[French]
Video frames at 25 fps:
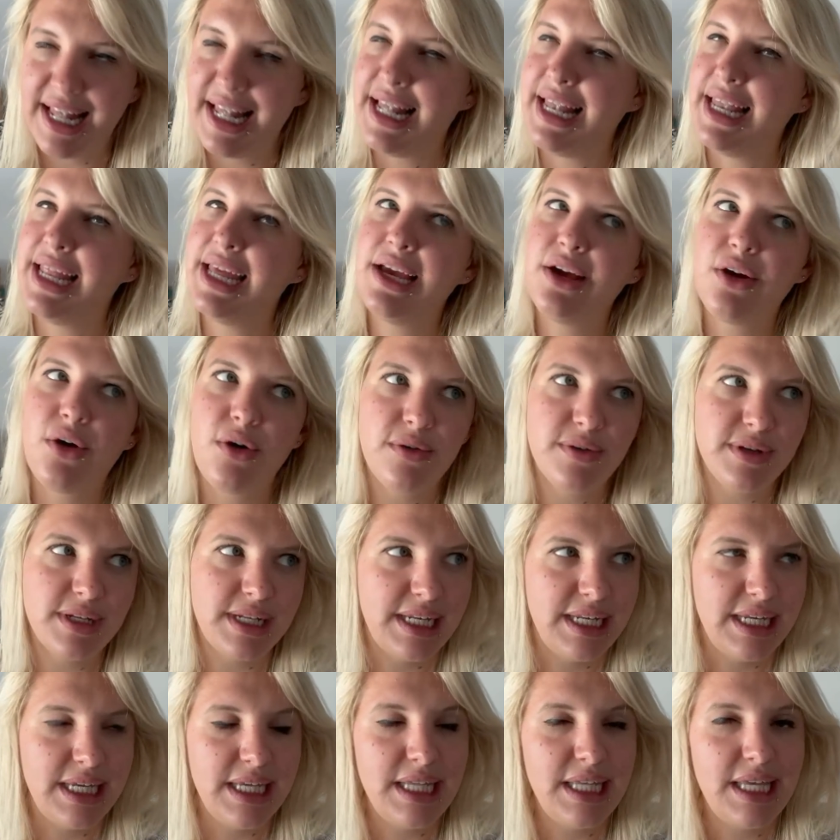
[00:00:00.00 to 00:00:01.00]
les grandes
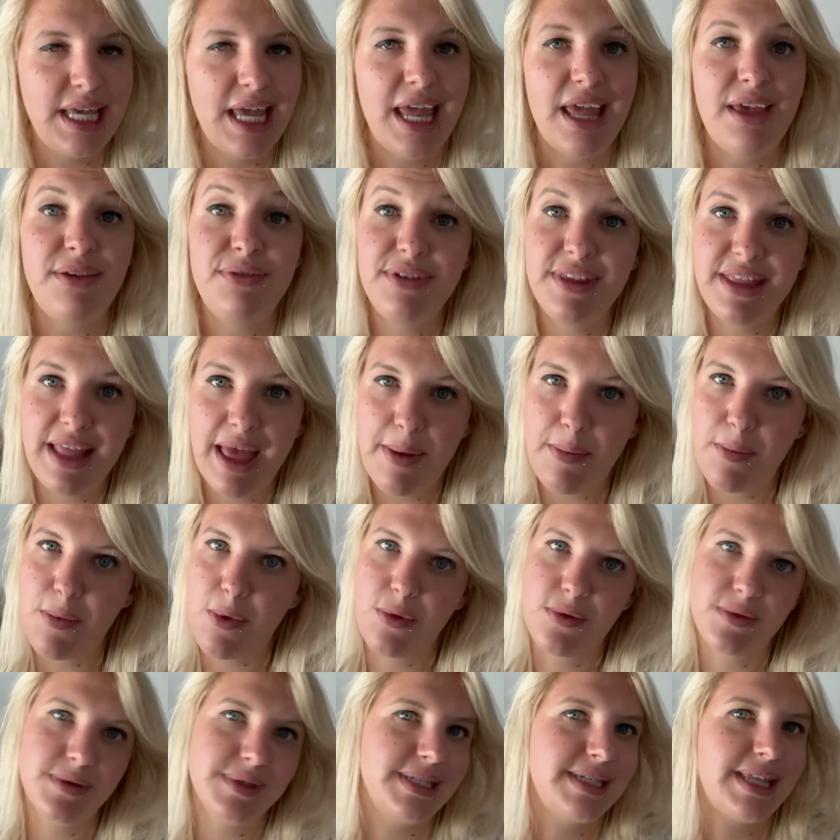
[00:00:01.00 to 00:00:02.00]
lignes,
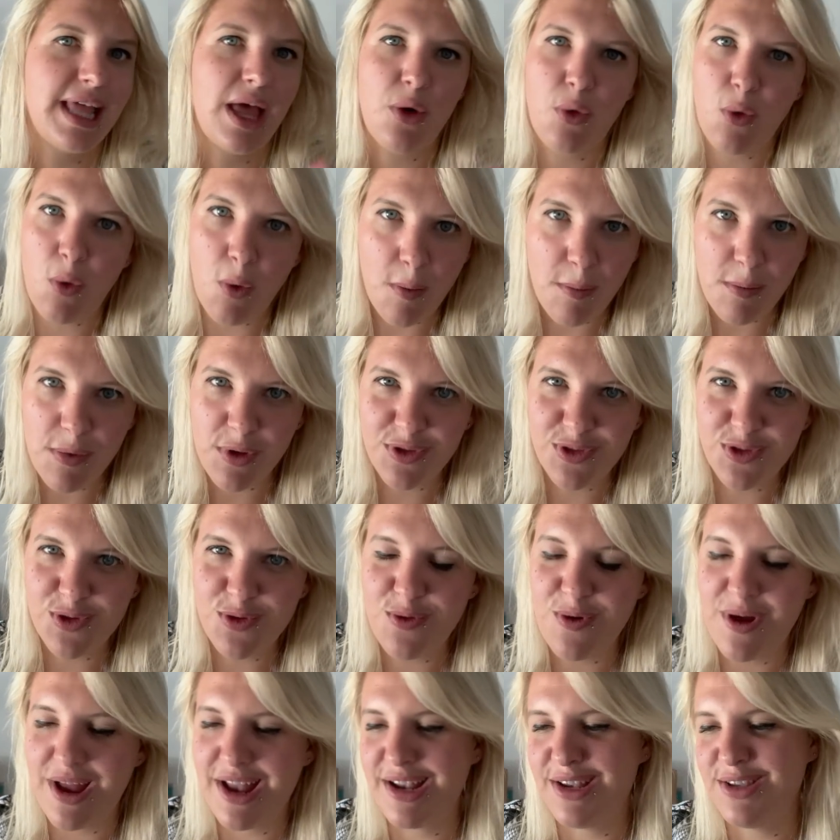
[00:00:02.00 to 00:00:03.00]
évidemment. C'est un roman de
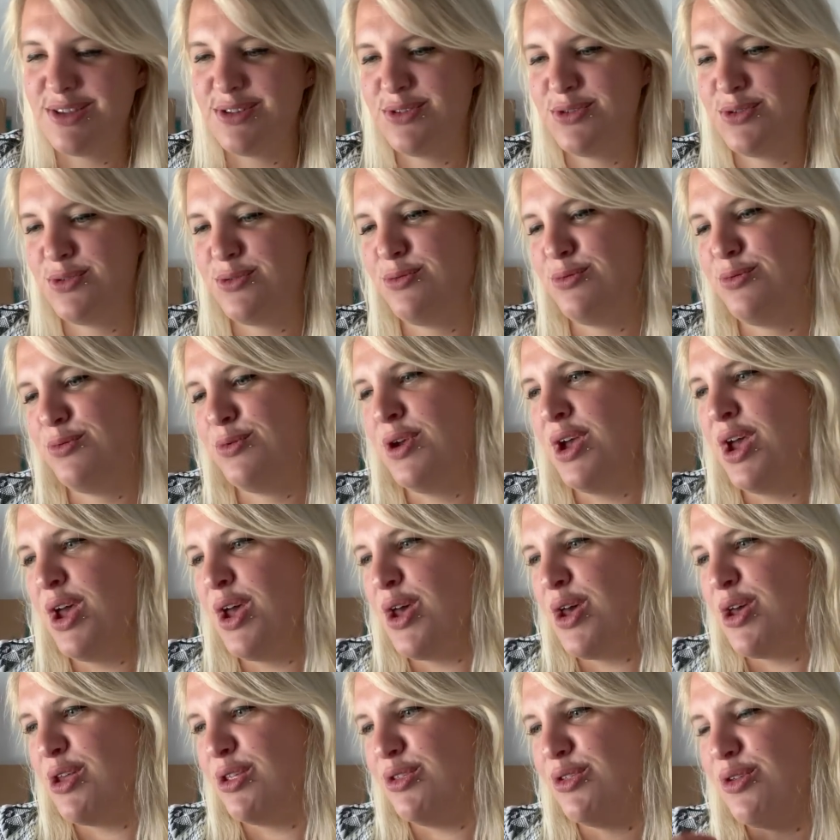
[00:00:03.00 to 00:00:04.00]
Noël. Tu
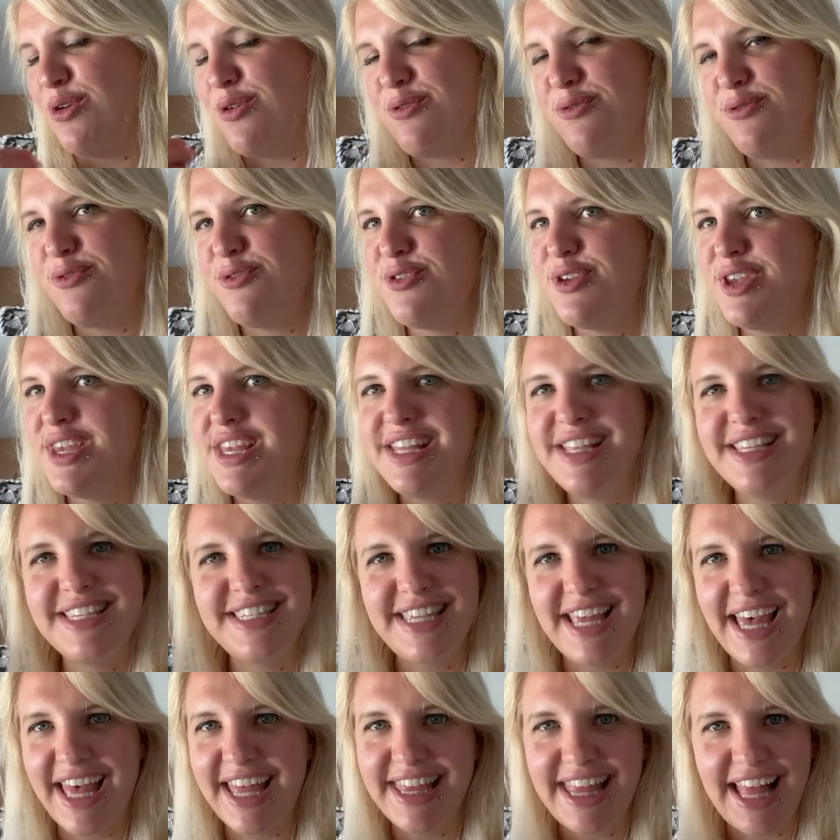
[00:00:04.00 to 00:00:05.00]
devines
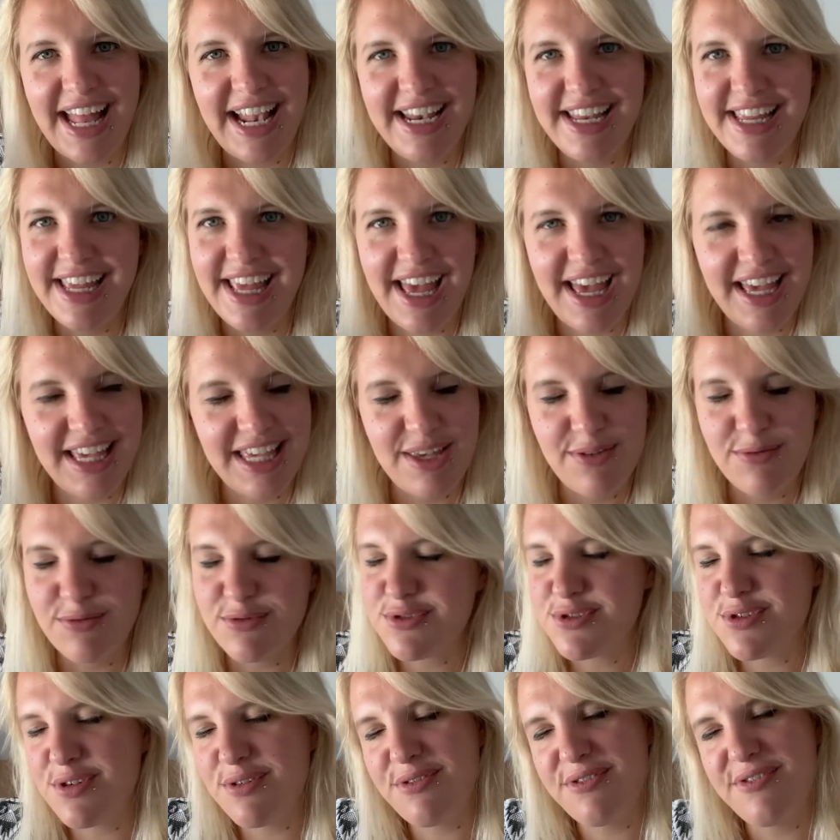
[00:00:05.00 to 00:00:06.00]
certains liens qui vont
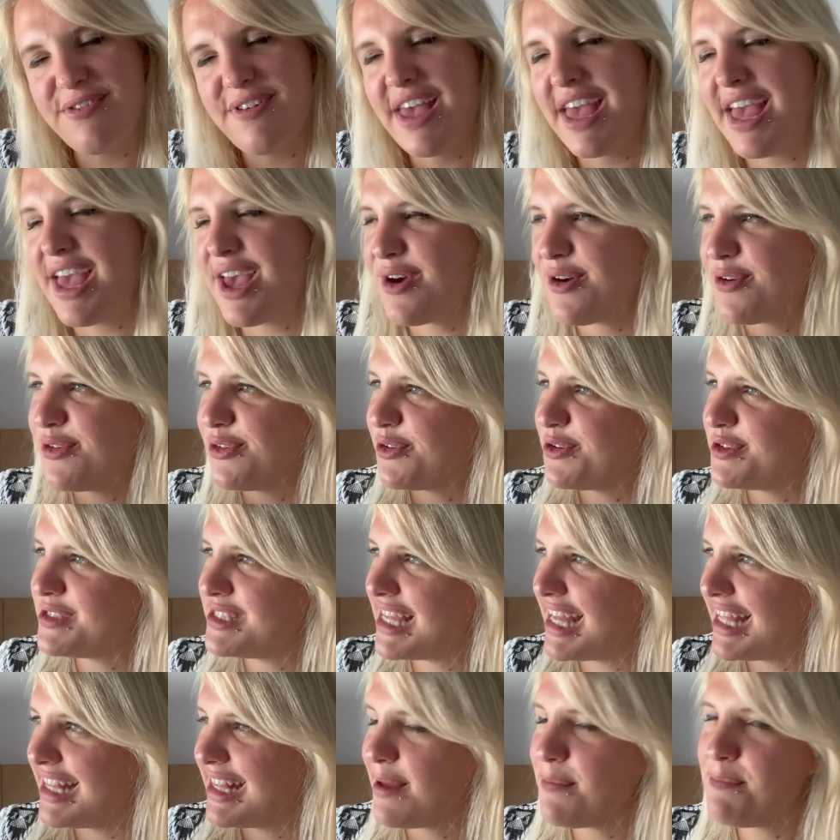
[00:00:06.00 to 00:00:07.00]
se faire entre
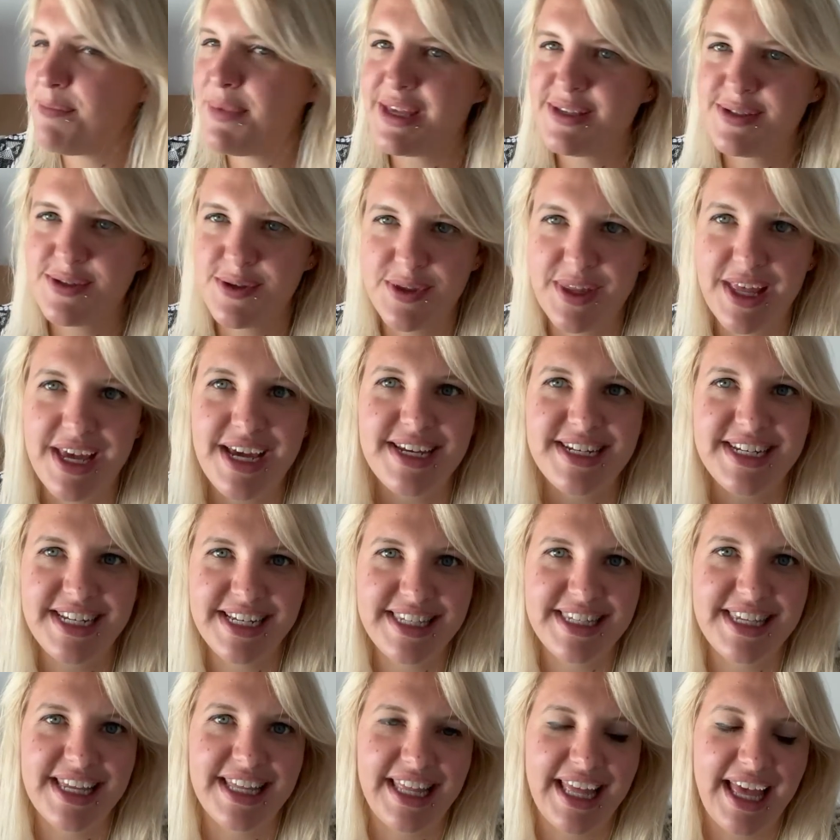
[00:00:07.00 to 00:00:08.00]
certains personnages,
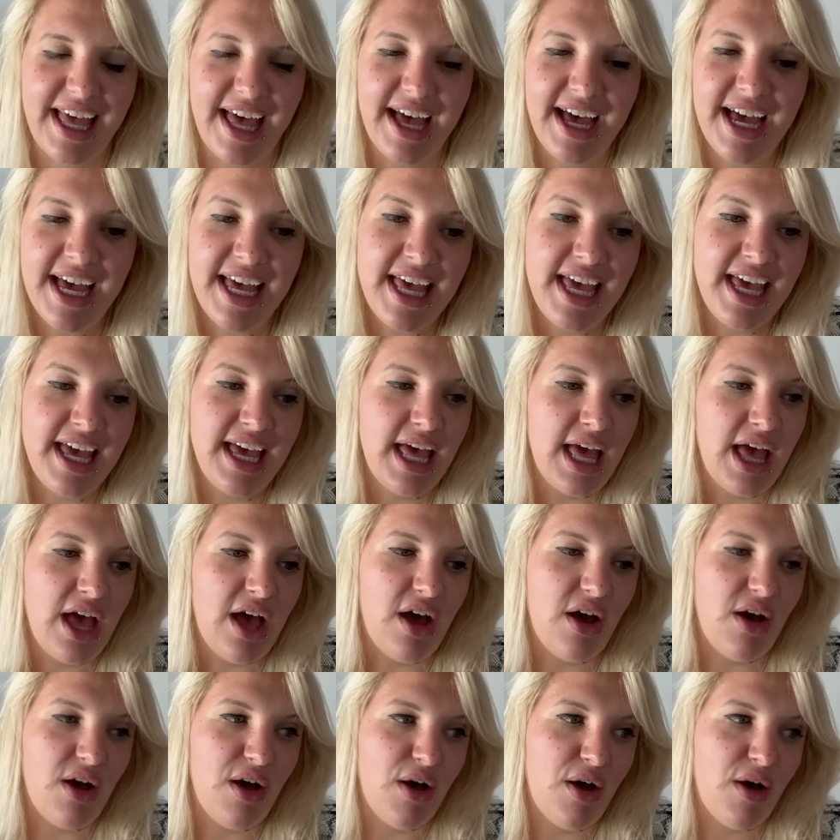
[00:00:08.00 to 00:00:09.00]
etc.
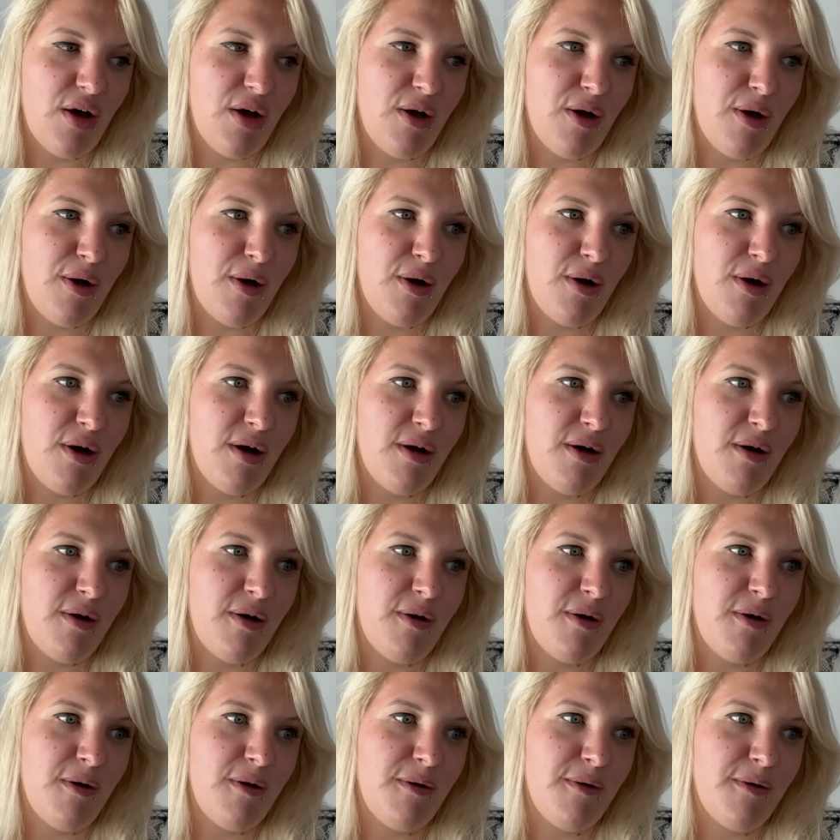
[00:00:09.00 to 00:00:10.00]

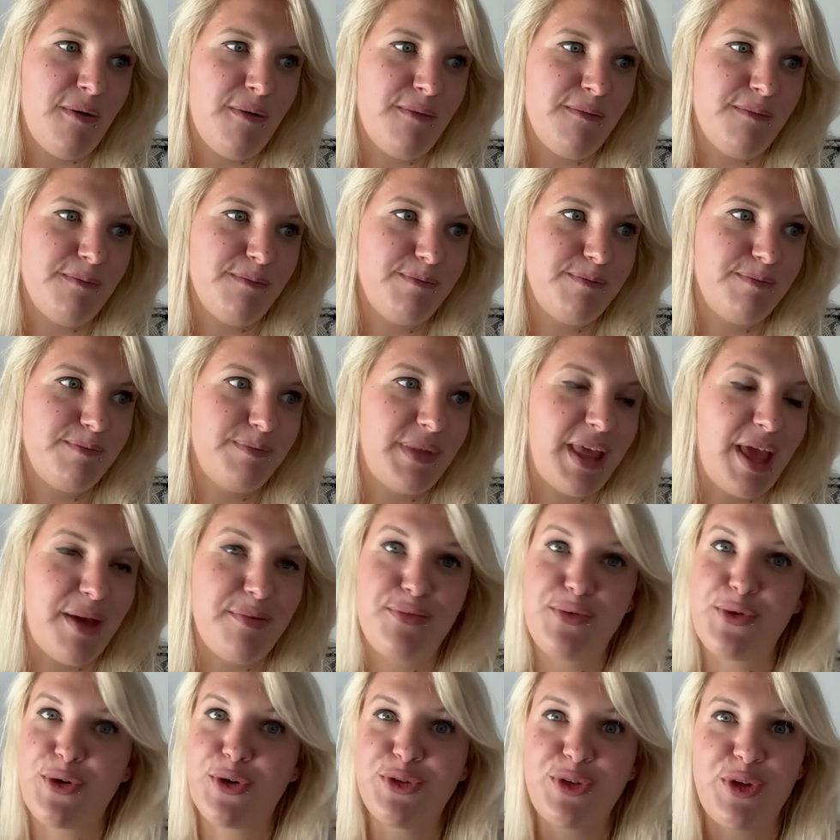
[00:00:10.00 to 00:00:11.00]
Euh, et
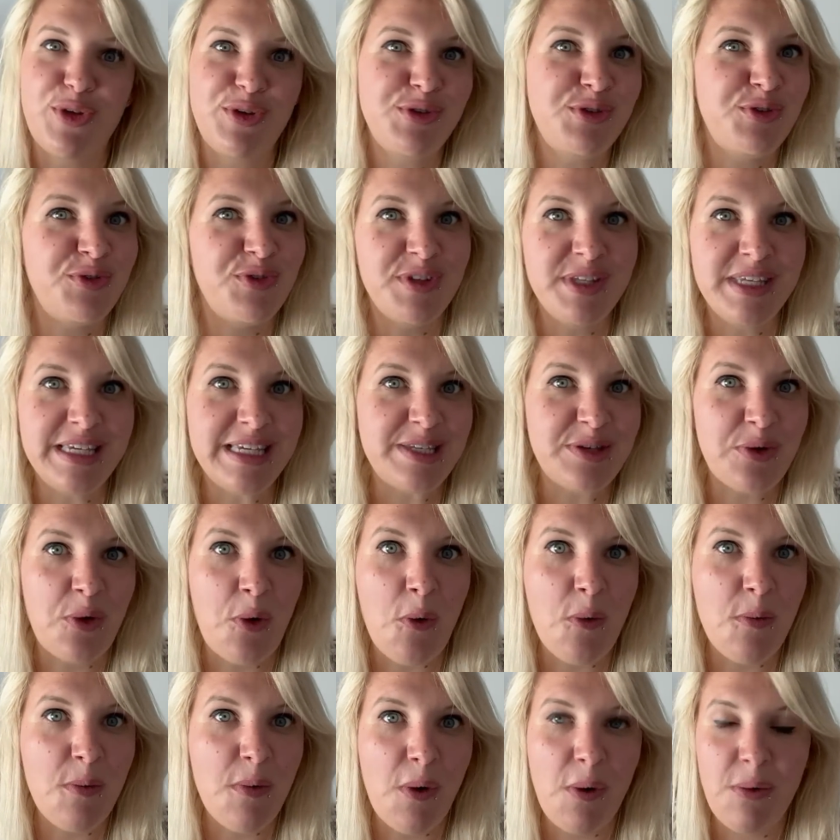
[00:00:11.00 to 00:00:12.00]
pourtant, je finis ce
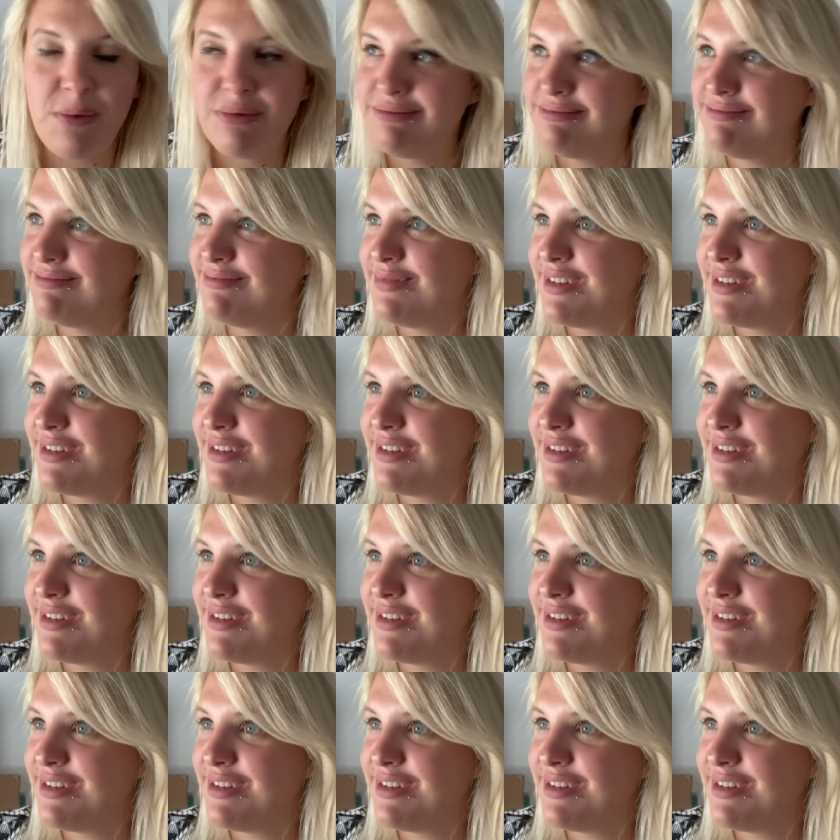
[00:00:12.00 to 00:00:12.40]
roman,